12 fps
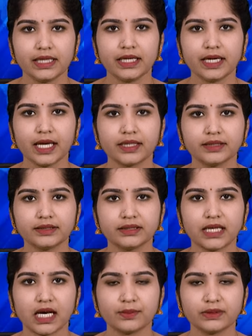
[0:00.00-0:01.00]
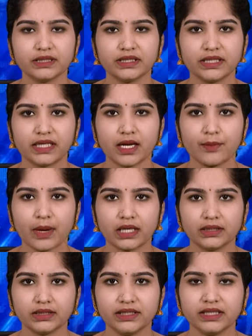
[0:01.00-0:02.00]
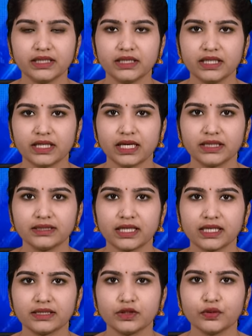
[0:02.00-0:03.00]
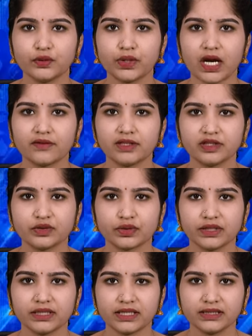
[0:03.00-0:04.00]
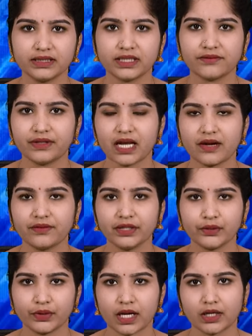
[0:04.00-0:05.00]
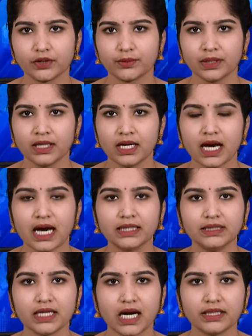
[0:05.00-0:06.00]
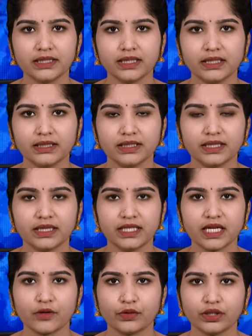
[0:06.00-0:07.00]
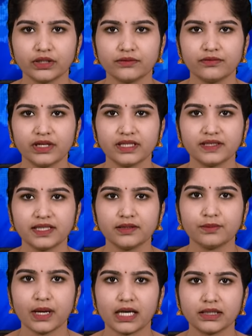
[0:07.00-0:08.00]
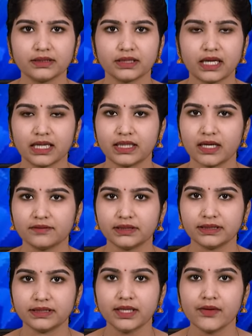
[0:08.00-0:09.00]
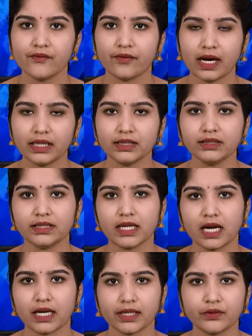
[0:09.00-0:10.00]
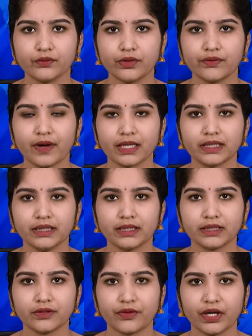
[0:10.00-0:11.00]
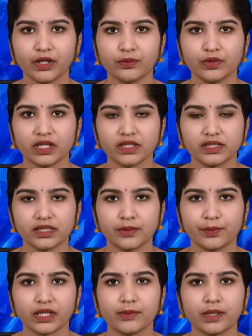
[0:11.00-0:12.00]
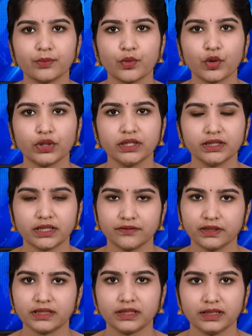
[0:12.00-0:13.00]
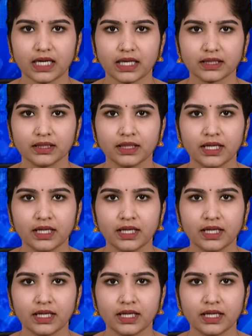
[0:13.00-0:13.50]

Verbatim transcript: இரண்டாயிரத்து நாற்பத்தி ஏழாம் ஆண்டு இந்தியா தனது நூறாவது சுதந்திர தின விழாவை கொண்டாடும் அந்த ஆண்டில் இந்தியா ஒரு விக்சித் பாரத் அதாவது வளர்ந்த நாடாக உருவாகி இருக்க வேண்டும் என்று பிரதமர் மோடி தெரிவித்திருந்தார்